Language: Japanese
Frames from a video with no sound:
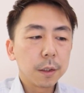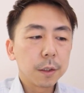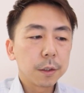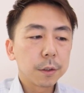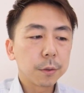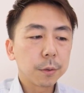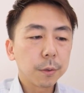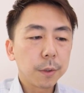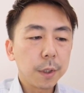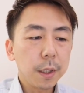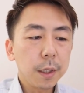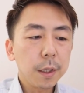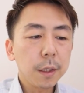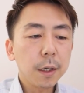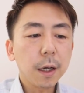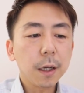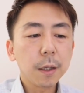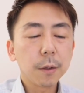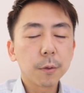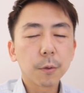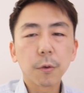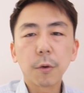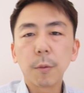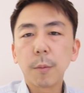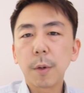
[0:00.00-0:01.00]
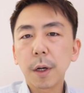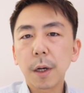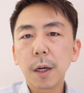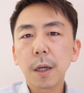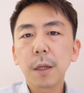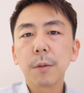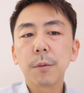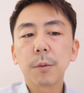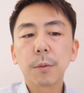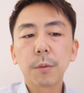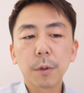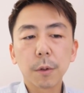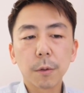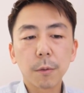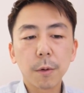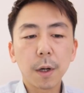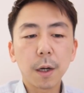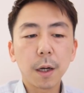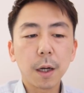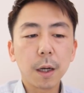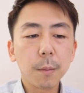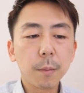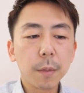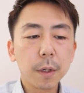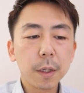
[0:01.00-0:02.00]
それ以外の細かいところ
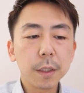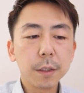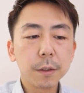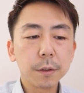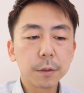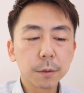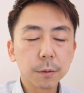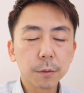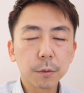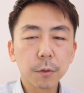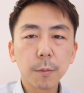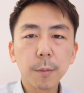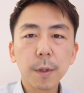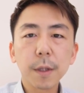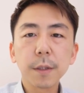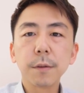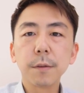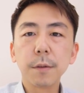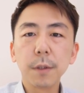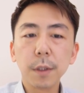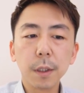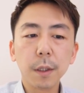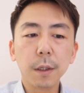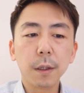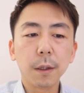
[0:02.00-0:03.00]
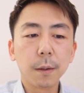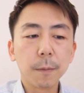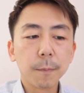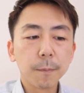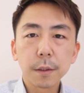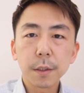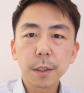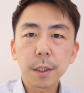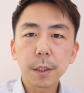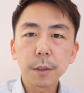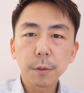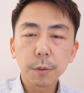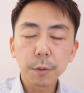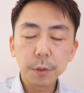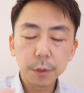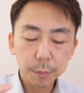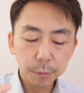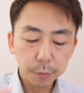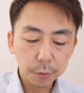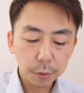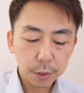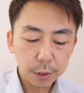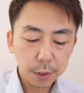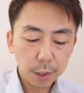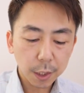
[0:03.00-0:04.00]
はあんまり突っ込まずにちゃんと自
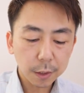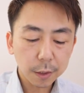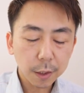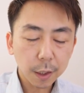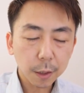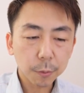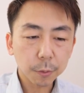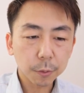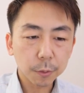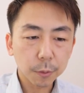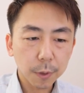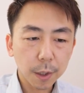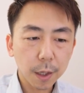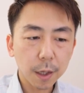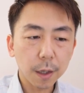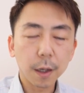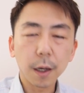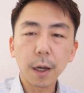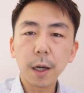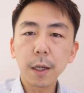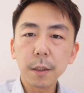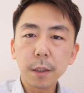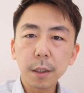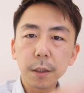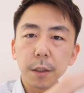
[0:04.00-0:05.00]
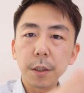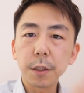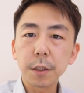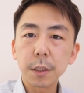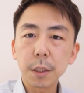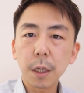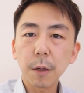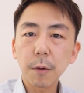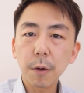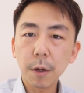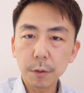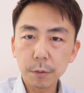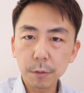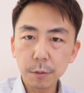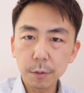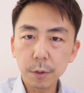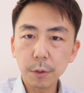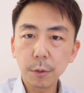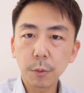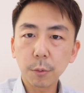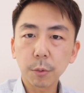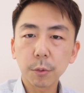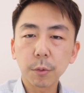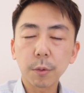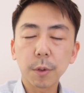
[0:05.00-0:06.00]
分の伝えたいことが相手に伝わるっ
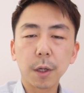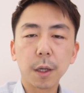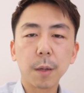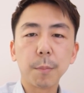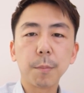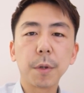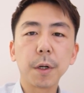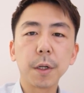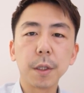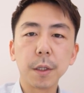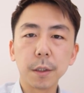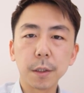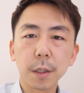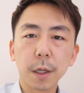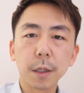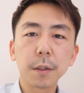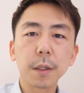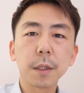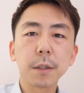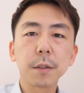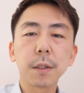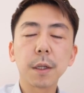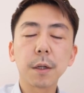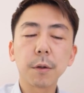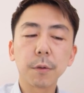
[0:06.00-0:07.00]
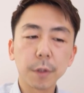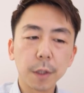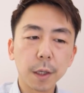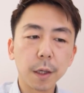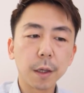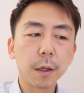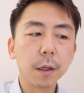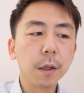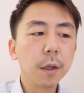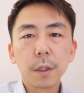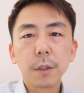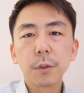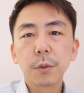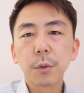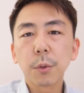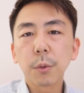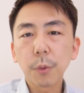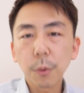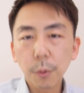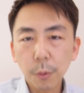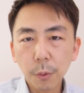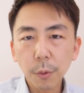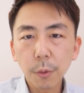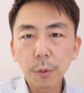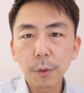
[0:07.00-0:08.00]
ていうことがやっぱり大切なのでそ
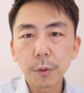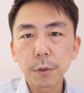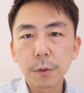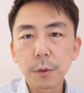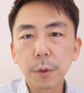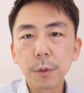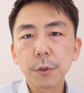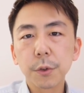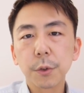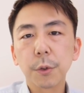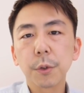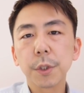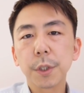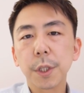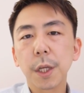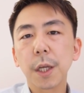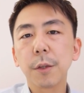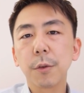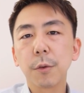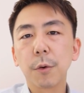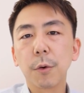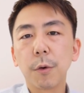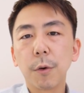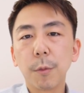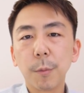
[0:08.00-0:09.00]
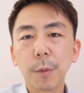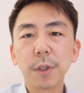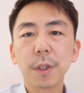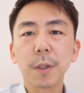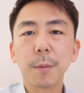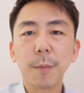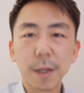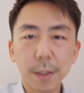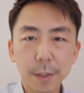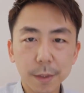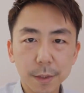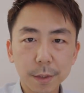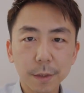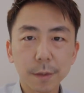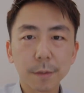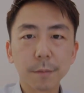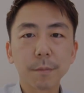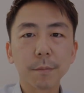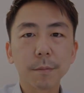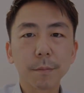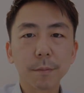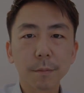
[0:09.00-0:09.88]
こを尊重したいと思ってます。